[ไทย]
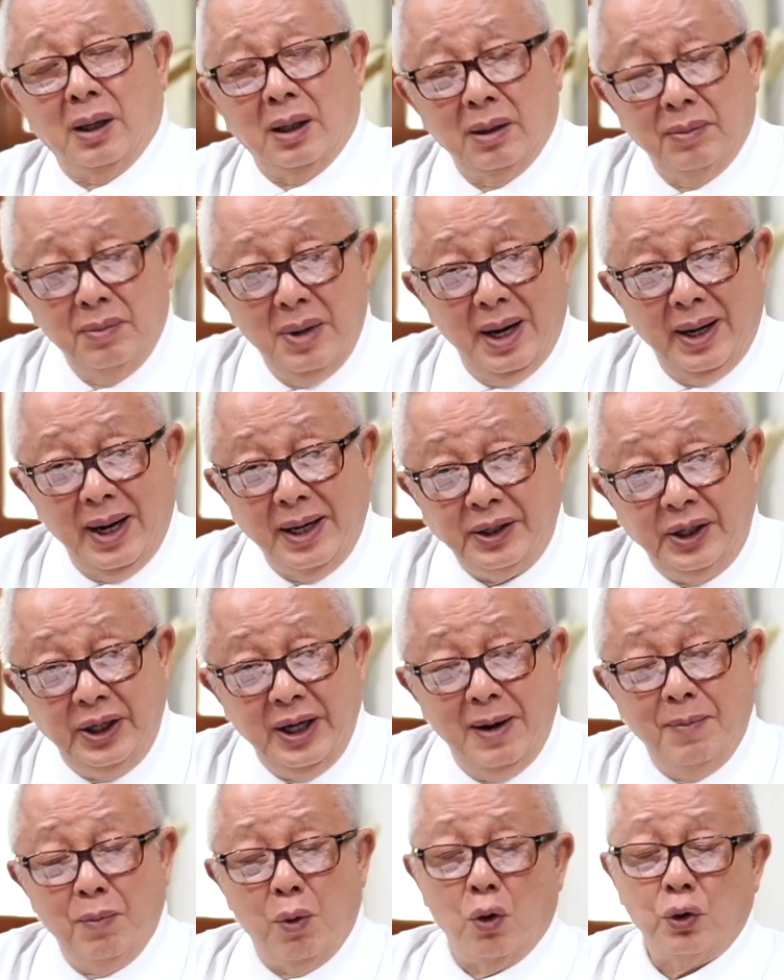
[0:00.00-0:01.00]
เมื่อรัสเซีย
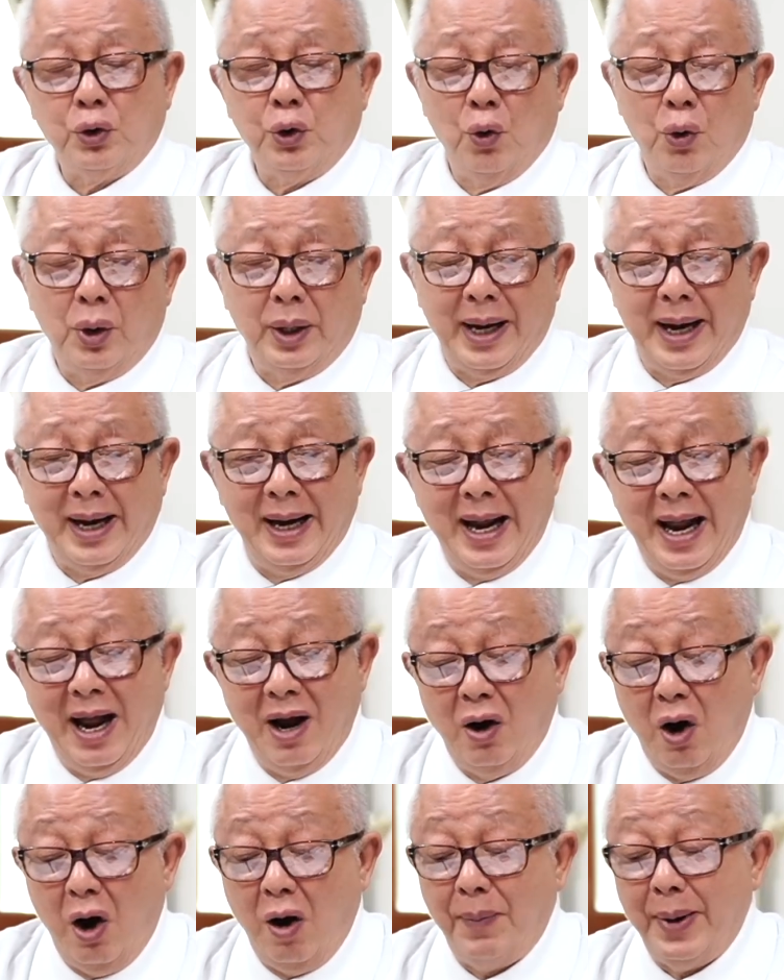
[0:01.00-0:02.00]
บุกยูเครนแล้ว
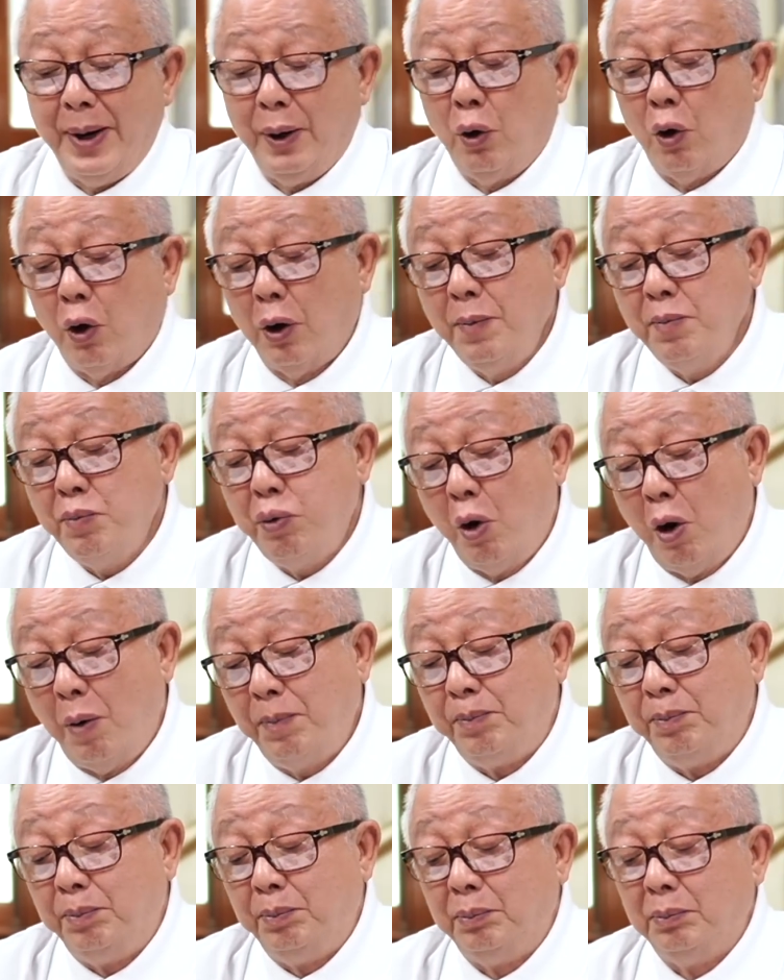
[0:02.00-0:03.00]
ก็ไปค้นพบ
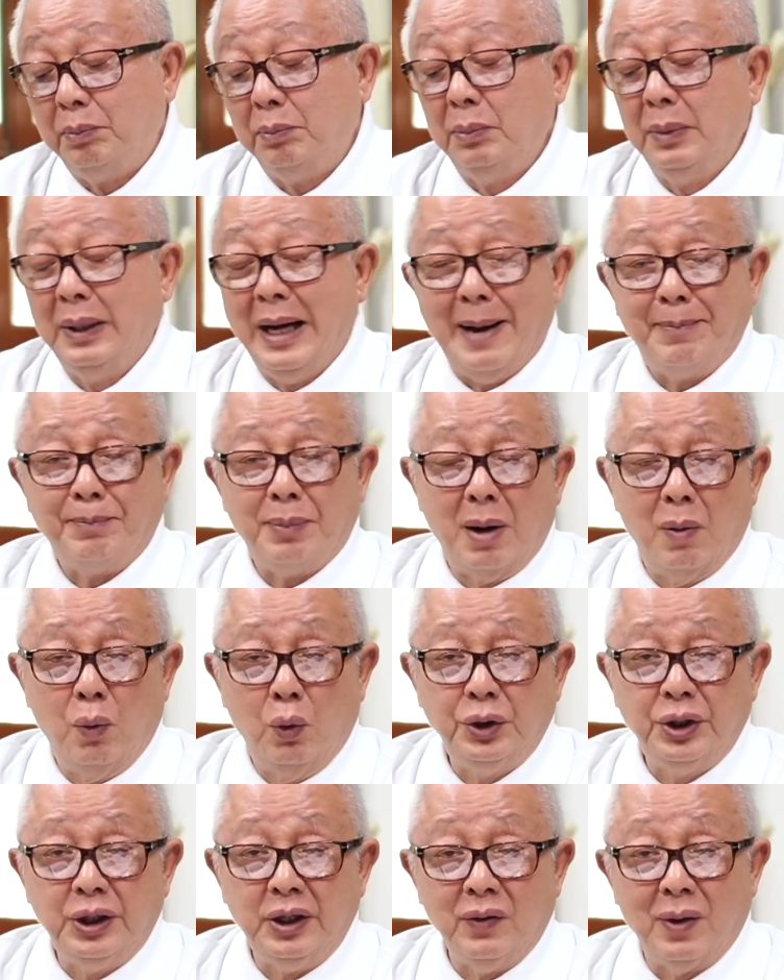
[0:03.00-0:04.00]
แลบอาวุ
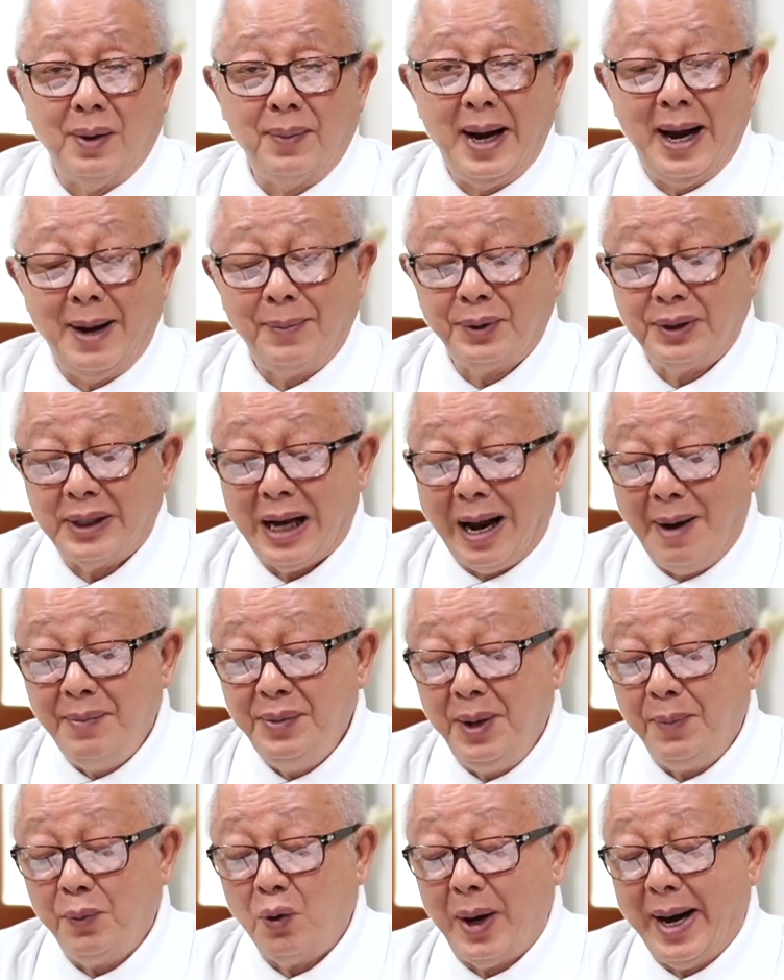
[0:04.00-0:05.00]
ธชีวภาพสาม
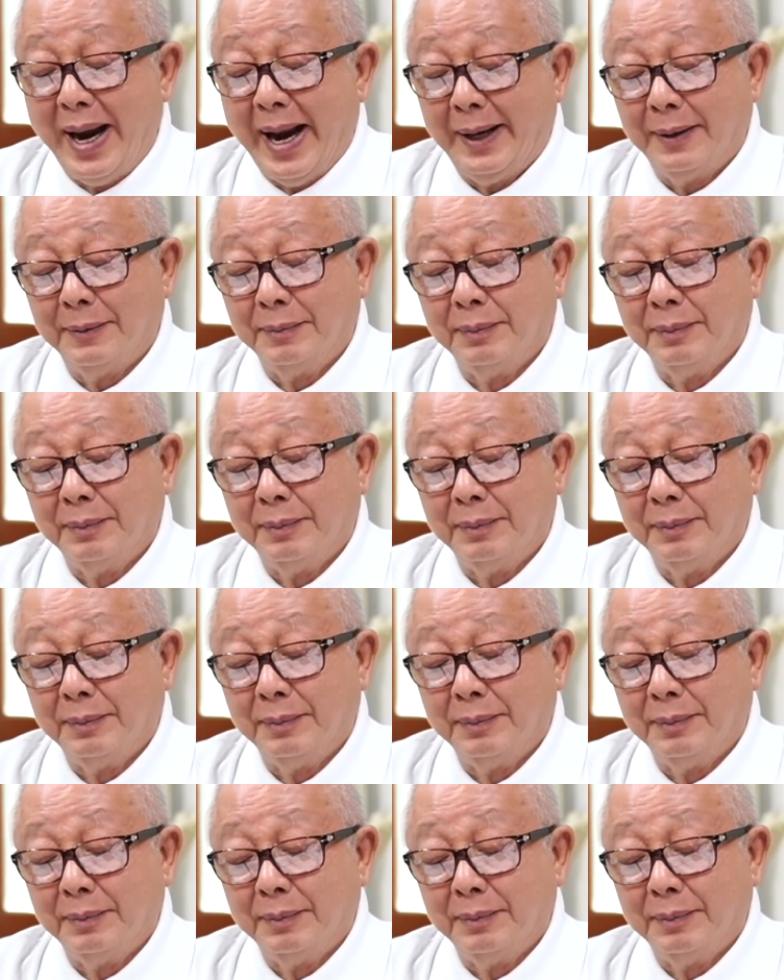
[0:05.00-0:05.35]
สิบกว่าแห่ง